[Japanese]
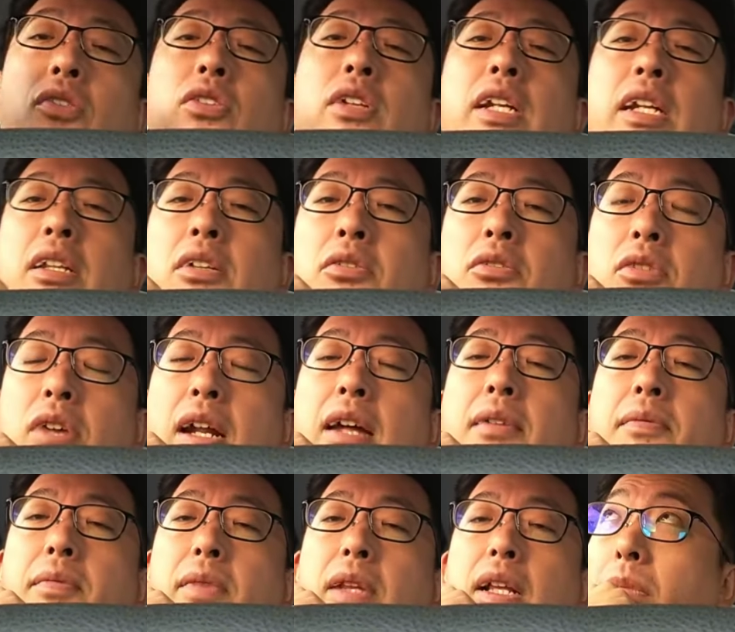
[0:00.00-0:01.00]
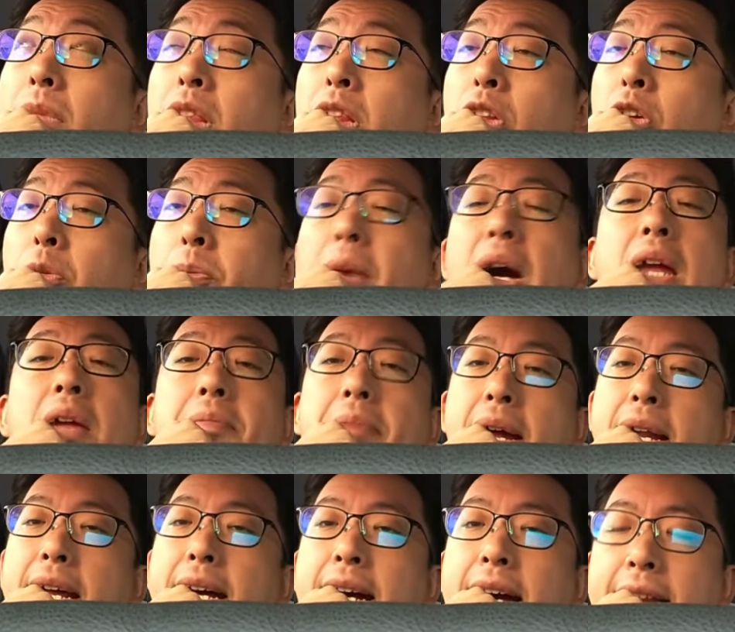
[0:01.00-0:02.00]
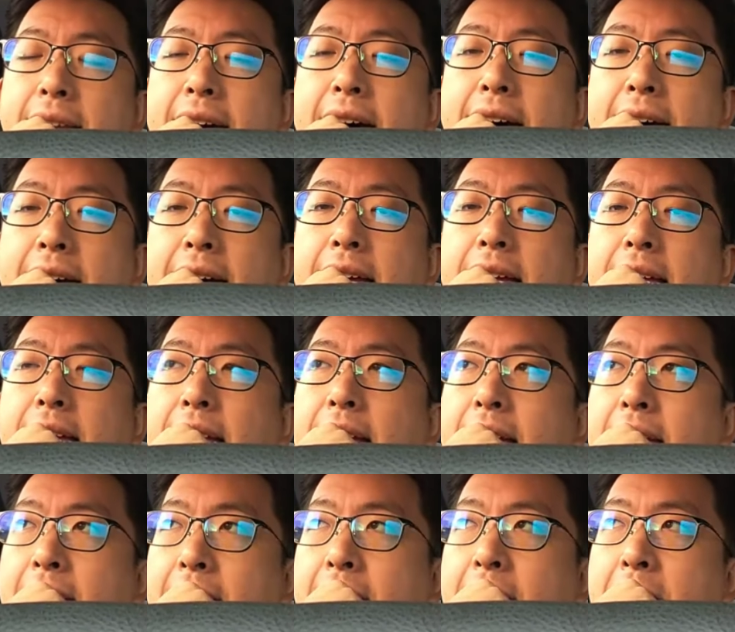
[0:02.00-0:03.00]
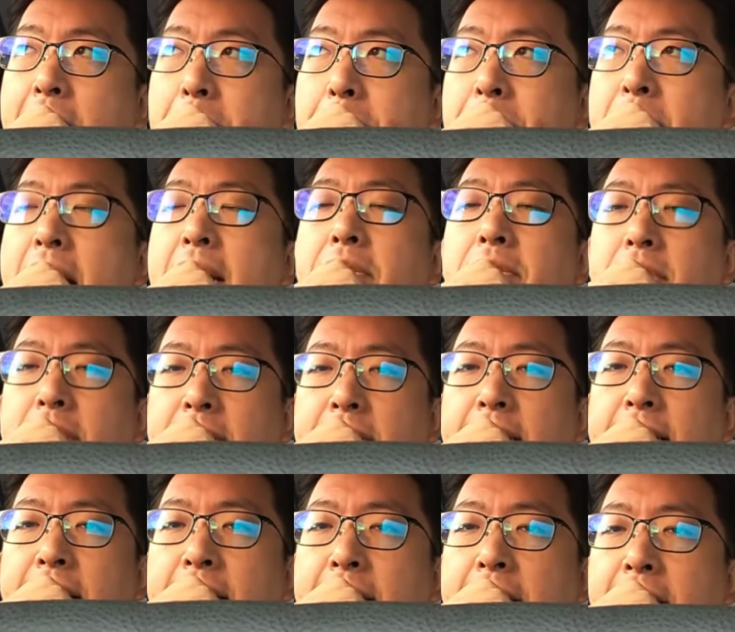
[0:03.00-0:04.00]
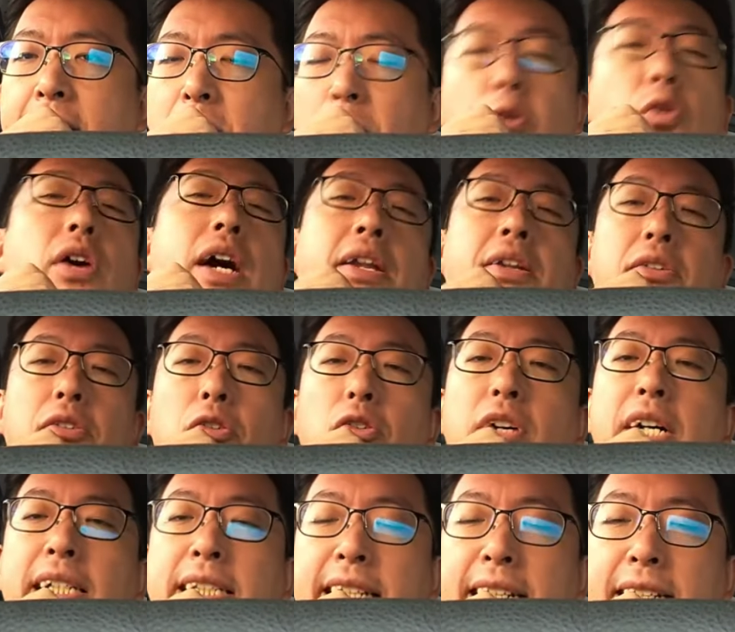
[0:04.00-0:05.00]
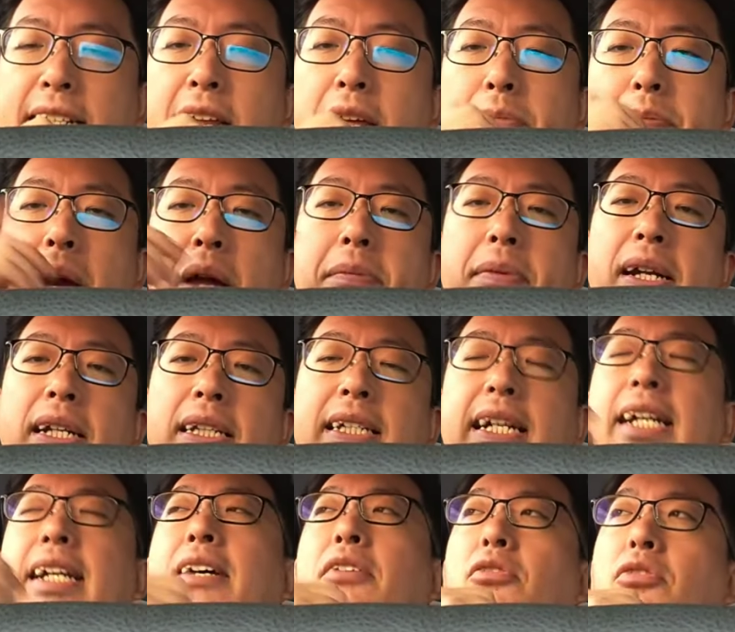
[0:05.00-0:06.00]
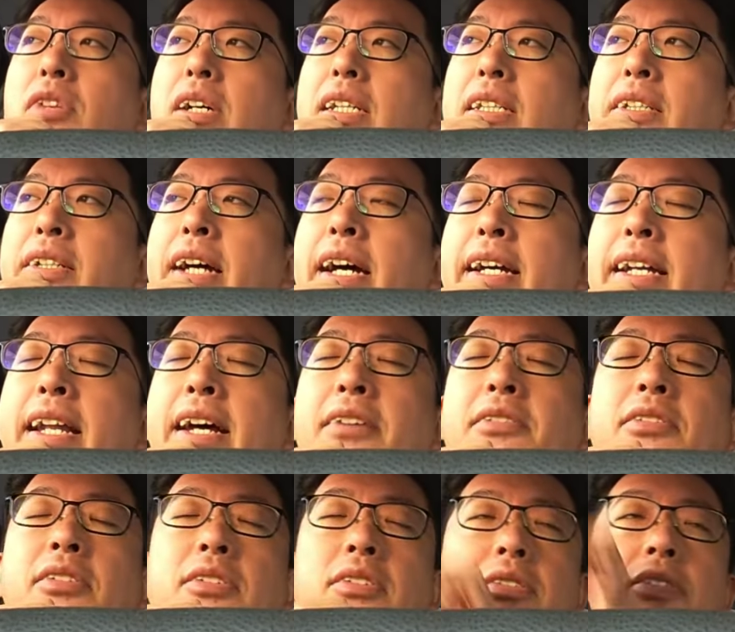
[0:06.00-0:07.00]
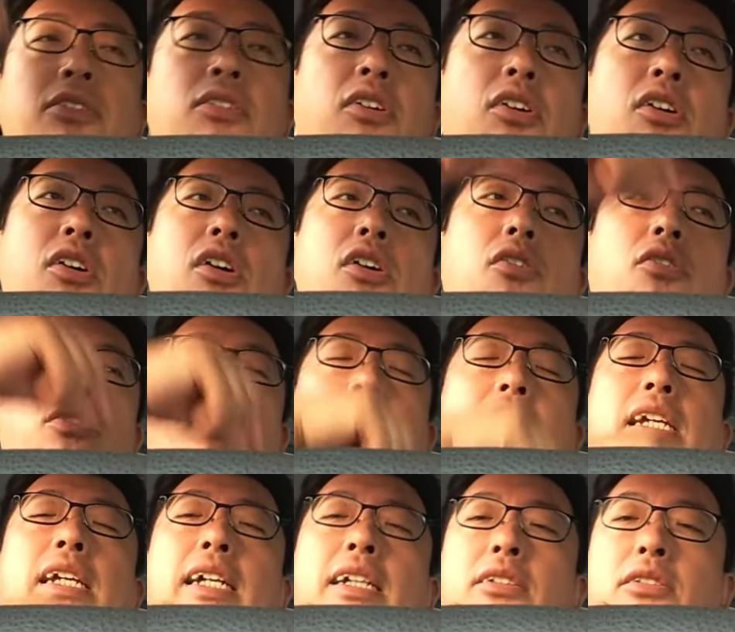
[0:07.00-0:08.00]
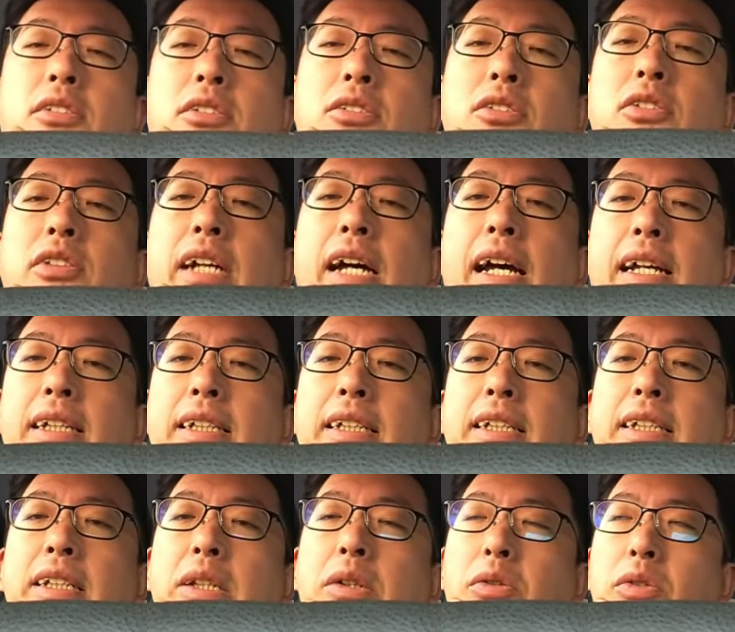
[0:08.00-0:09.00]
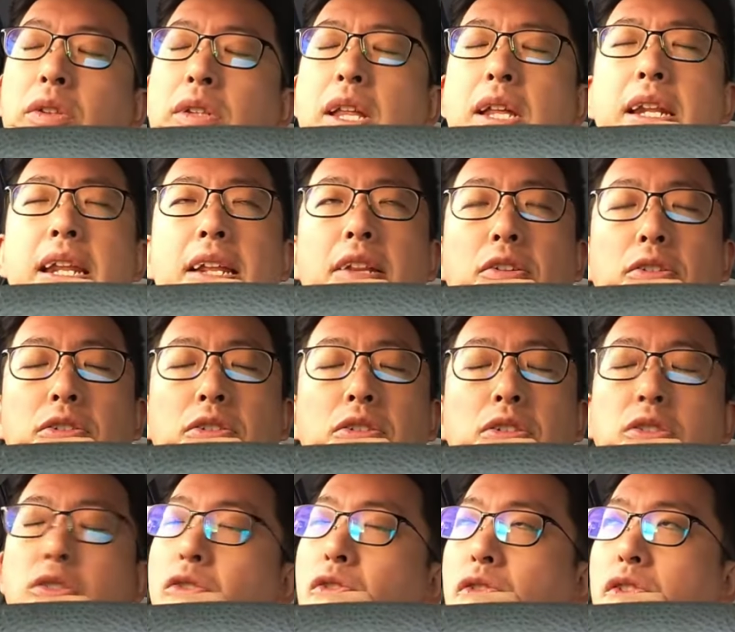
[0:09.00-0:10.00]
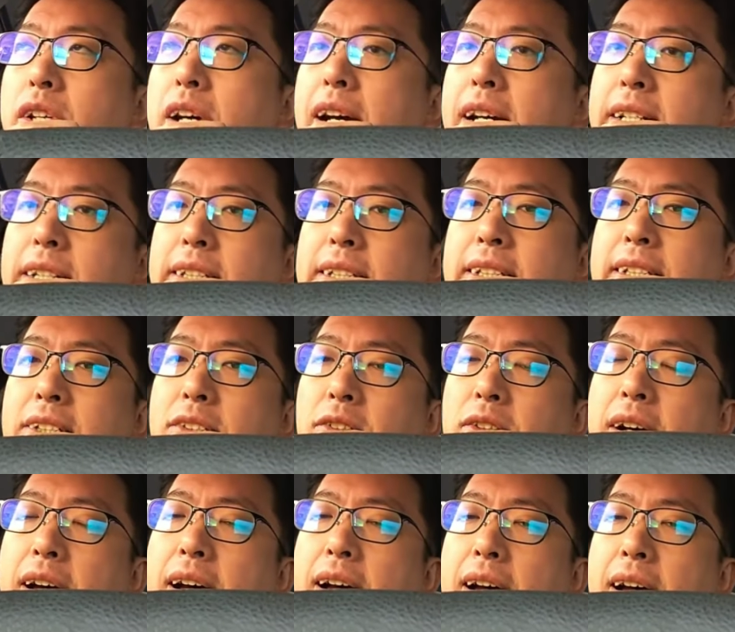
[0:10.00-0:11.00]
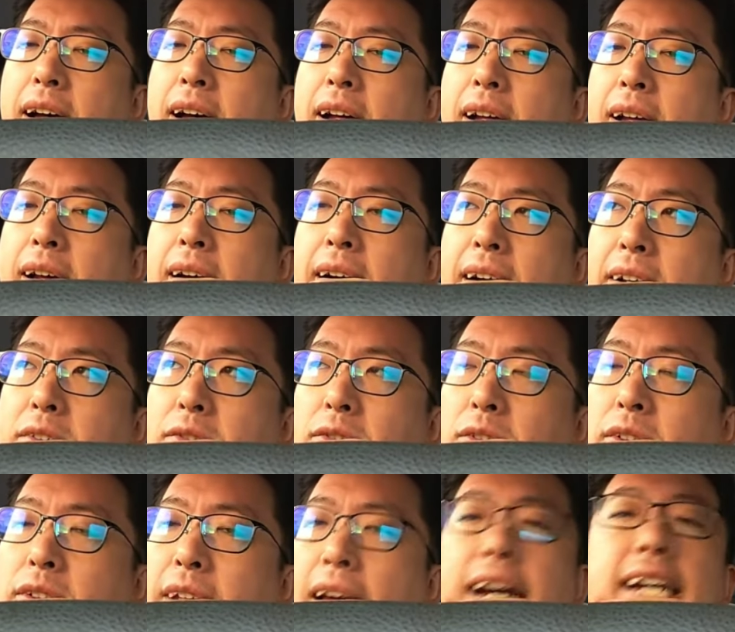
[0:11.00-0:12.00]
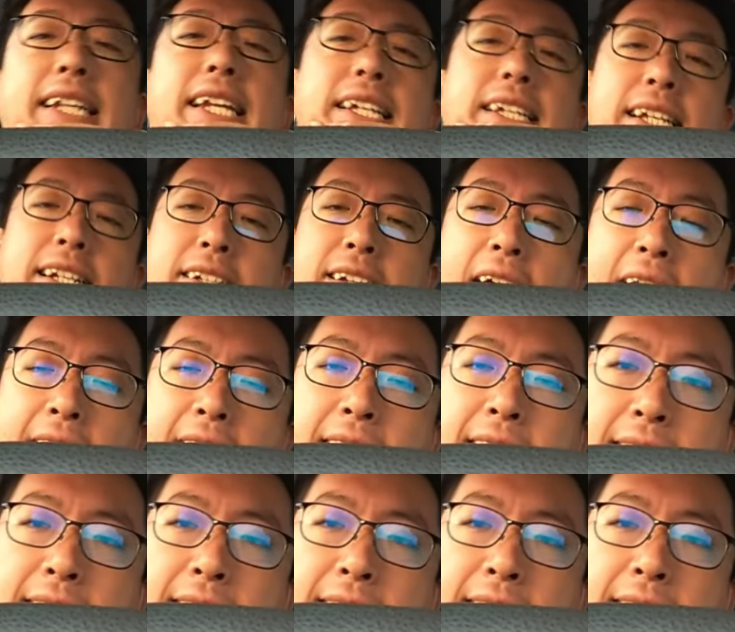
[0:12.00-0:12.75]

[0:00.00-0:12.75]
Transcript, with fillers: 方になってくるのかなと、米原から、えー、水口、えー、甲賀、甲賀市ですね。米原市から甲賀市の間を本線がずーっと走っておって、で、途中、八日市とか、あと、高田市とか、